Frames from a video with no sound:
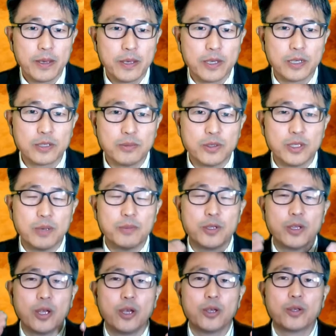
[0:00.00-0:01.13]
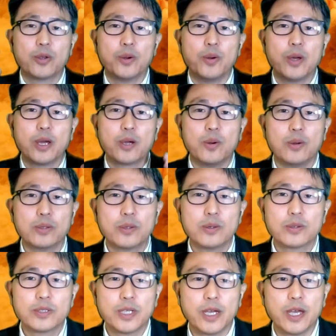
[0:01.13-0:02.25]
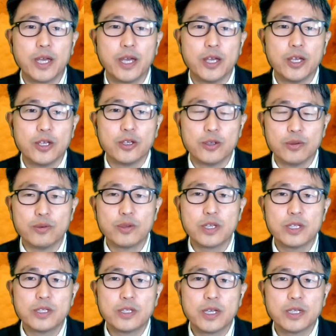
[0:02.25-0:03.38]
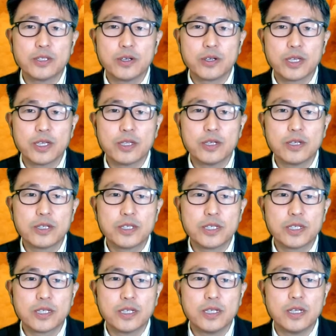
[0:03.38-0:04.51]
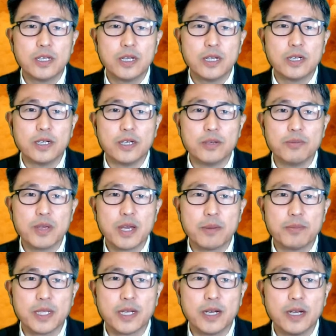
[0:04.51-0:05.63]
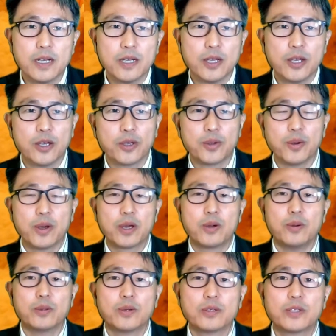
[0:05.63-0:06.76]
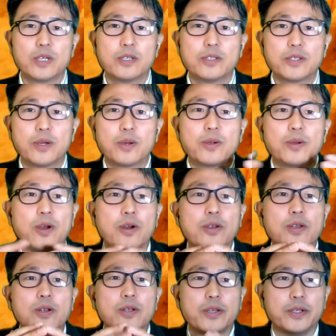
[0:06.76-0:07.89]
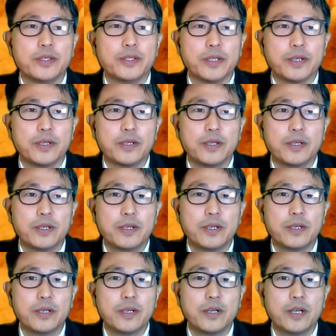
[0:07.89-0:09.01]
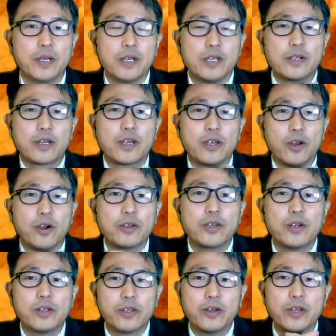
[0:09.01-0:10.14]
이것은 뭐냐면 교회 공동체의 유기체적인 특징을 의미합니다. 교회 공동체는 서로 연결되어 있어요. 이렇게 연결되어